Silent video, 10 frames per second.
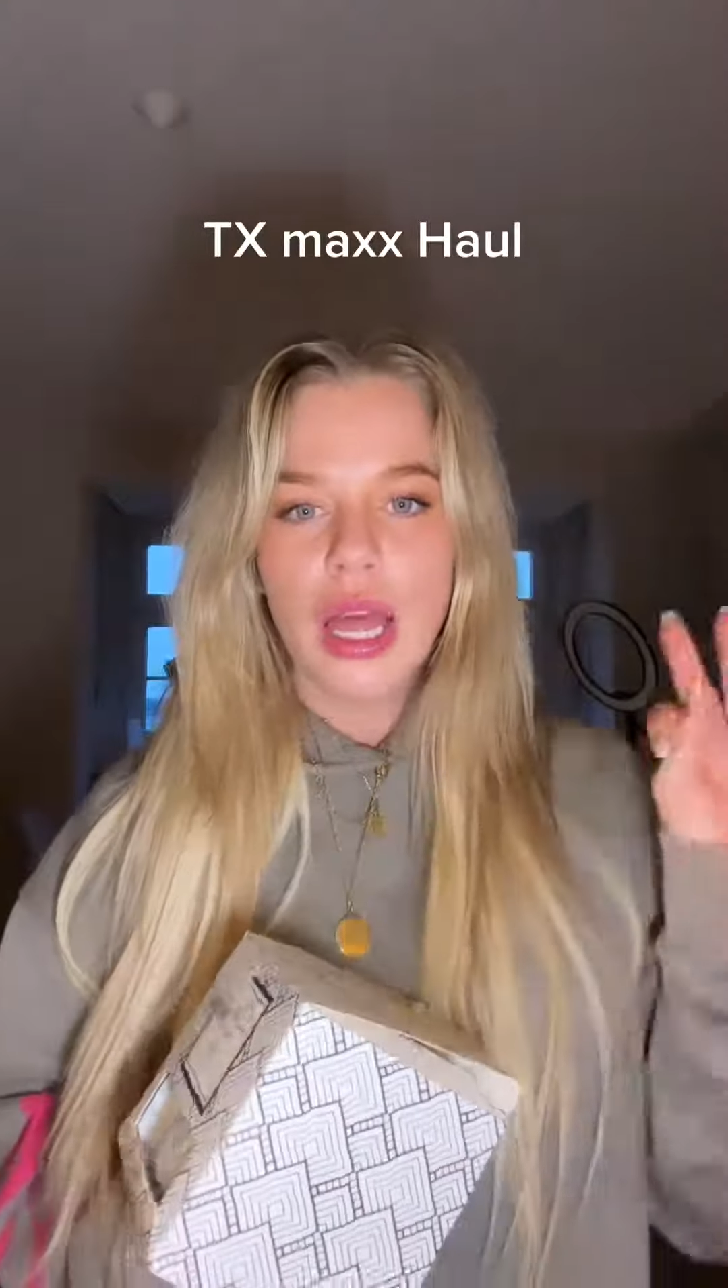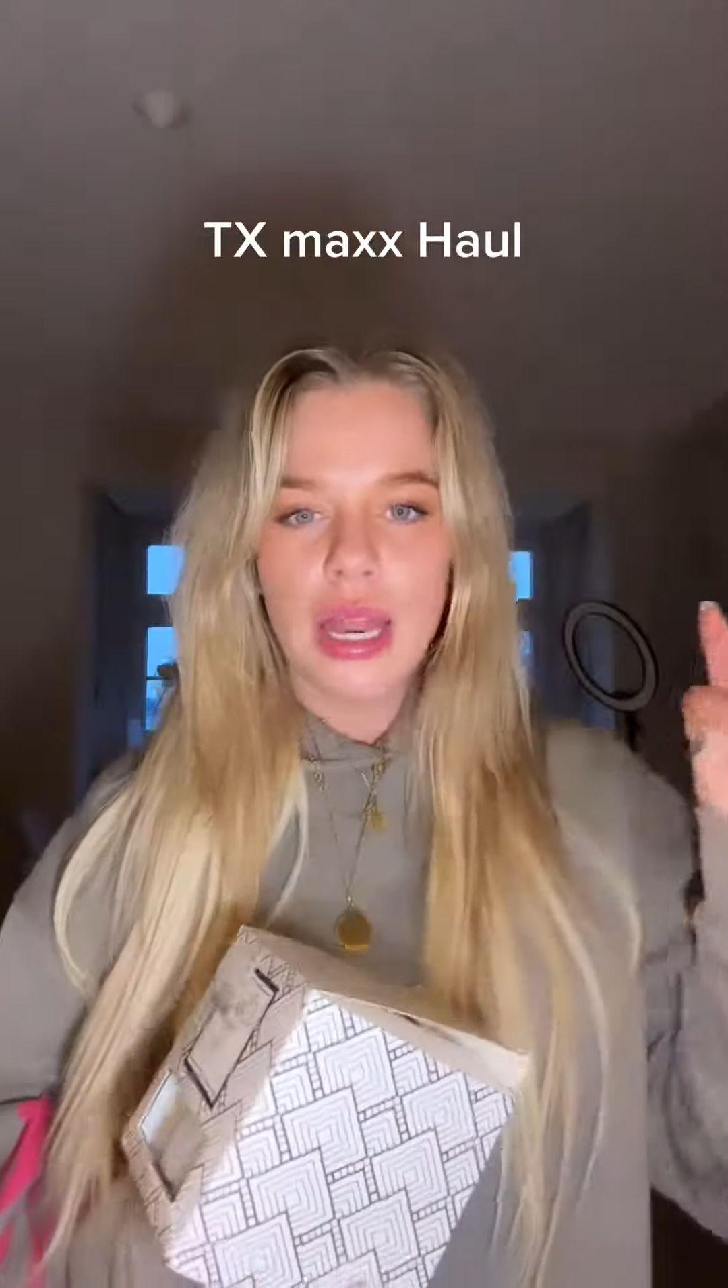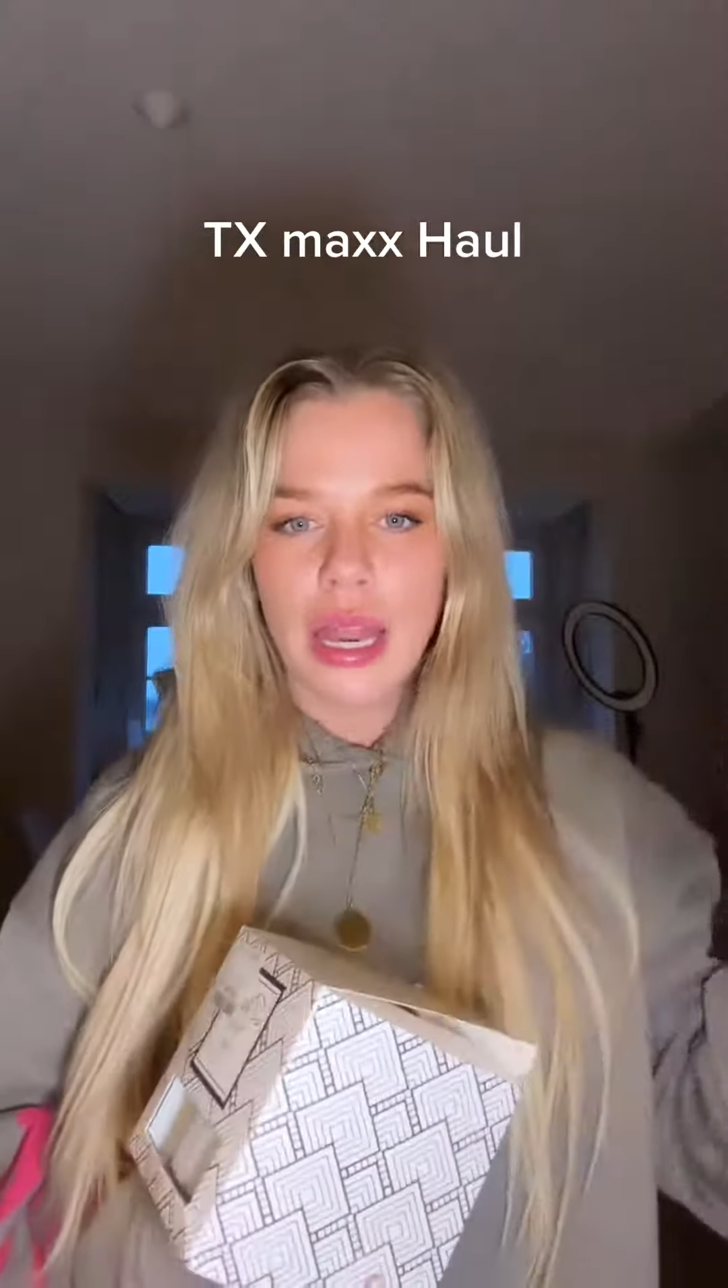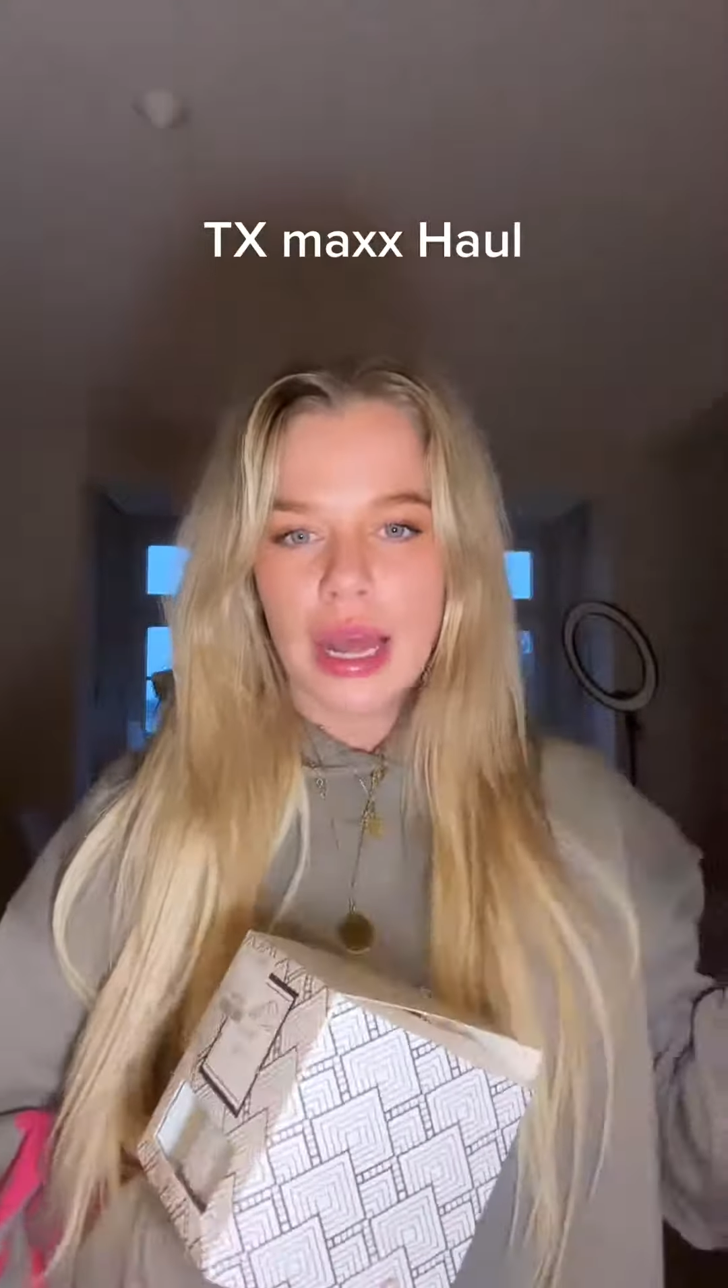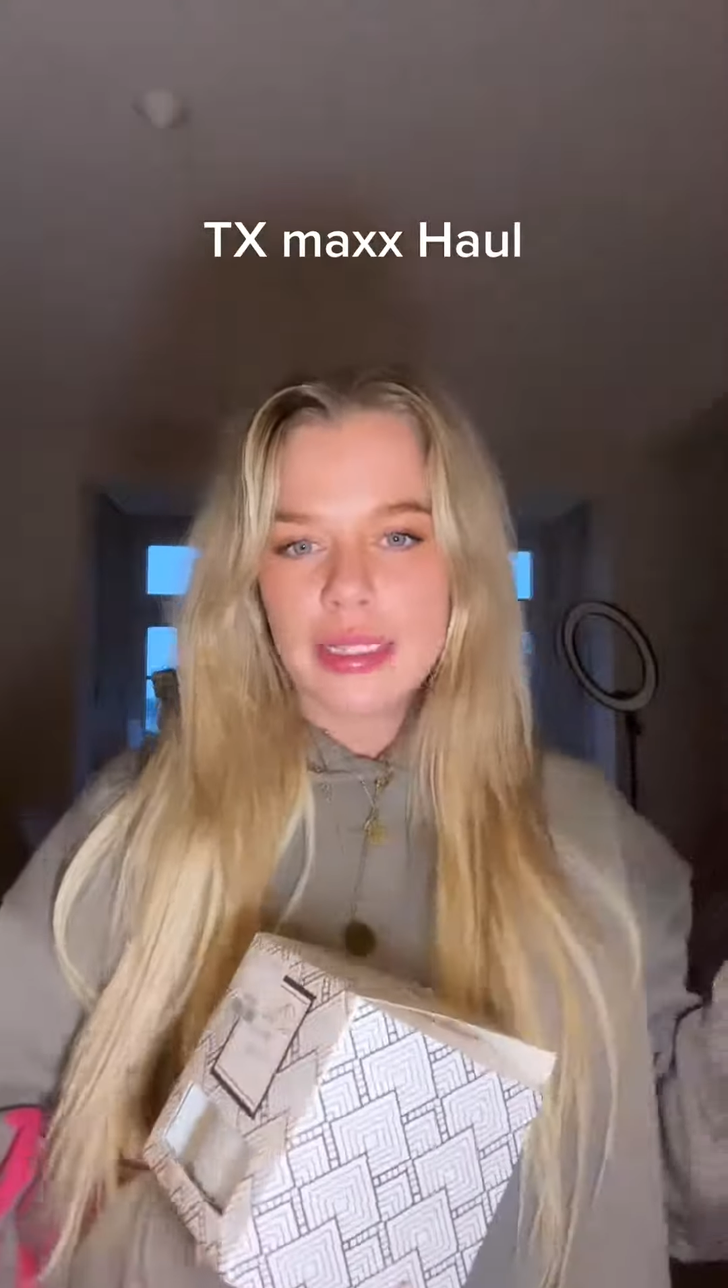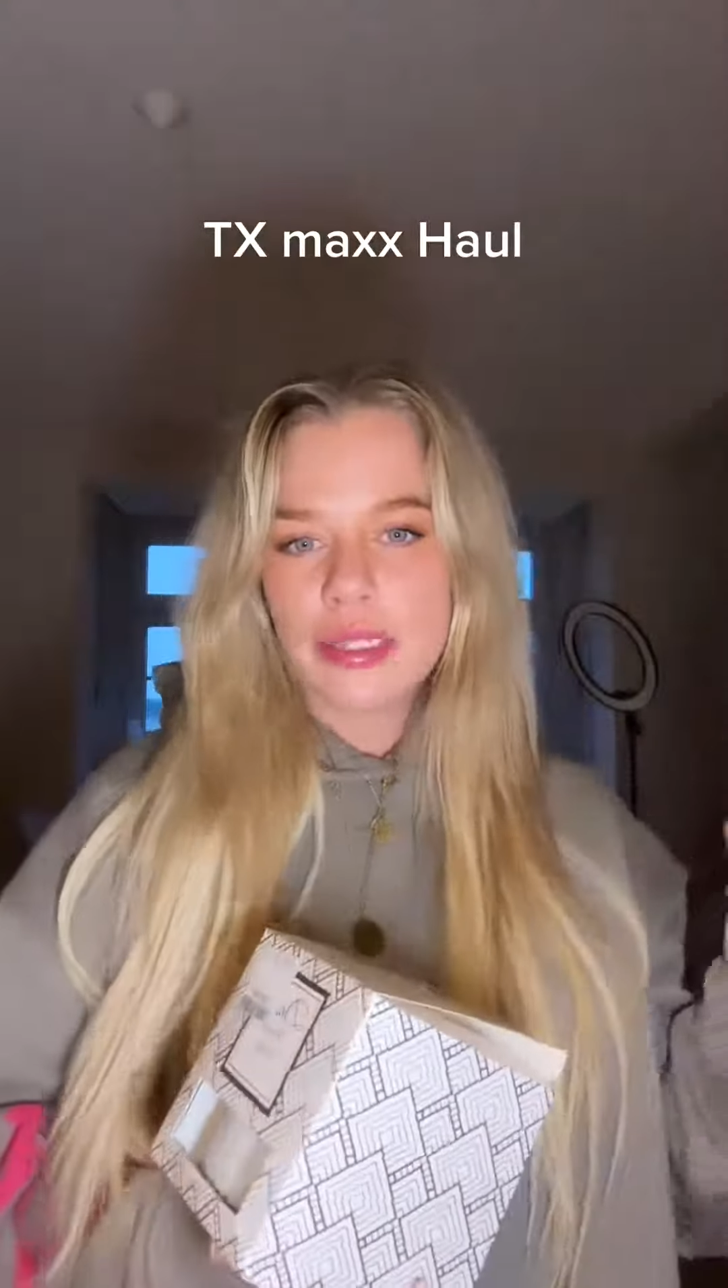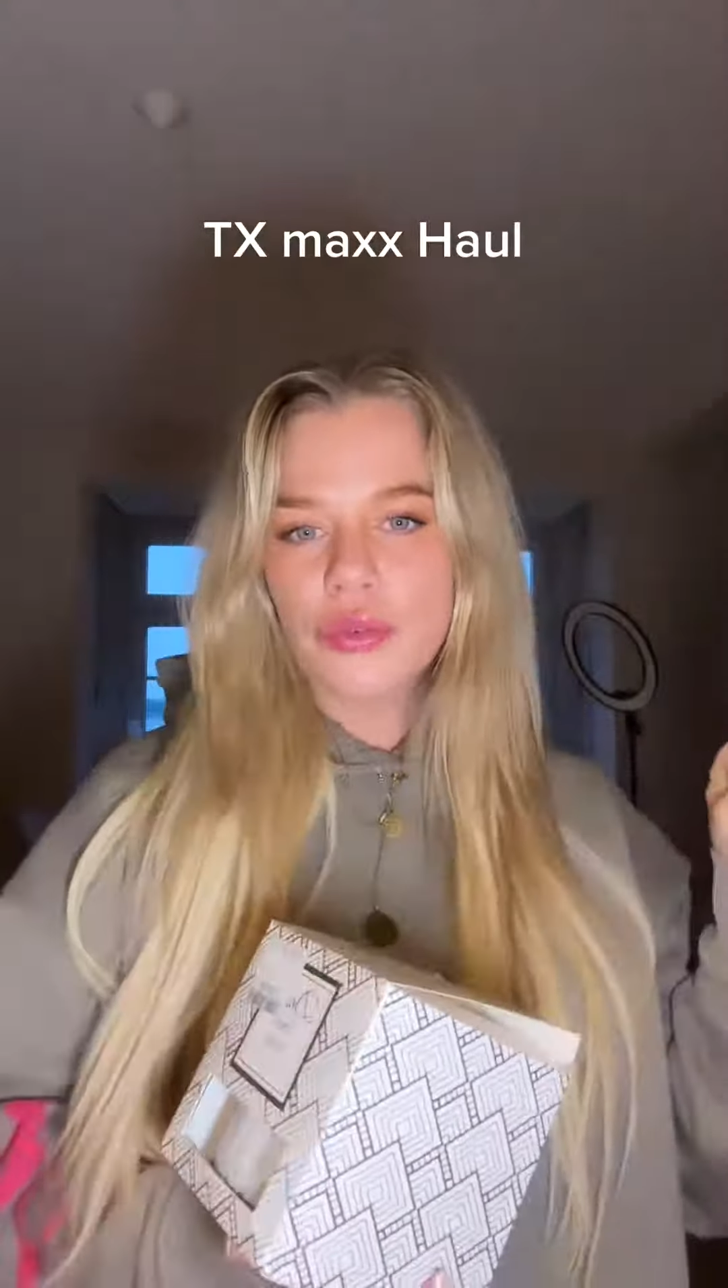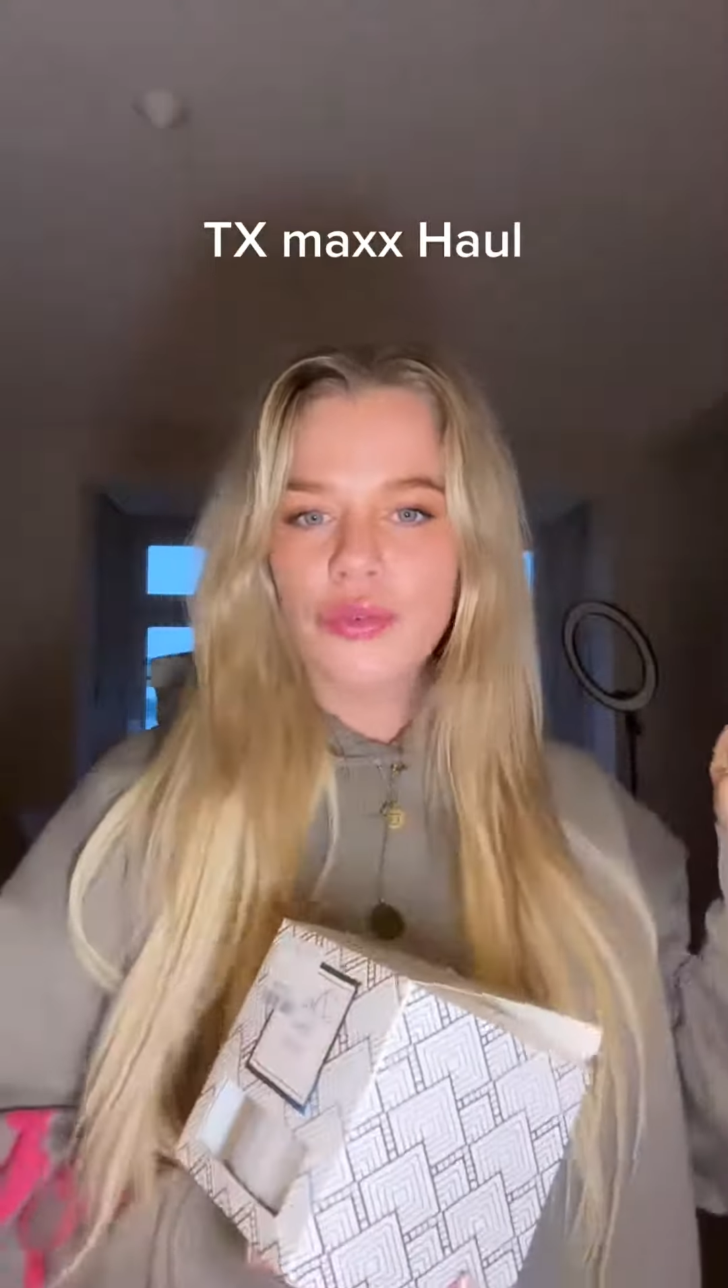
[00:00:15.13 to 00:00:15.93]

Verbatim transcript: nice,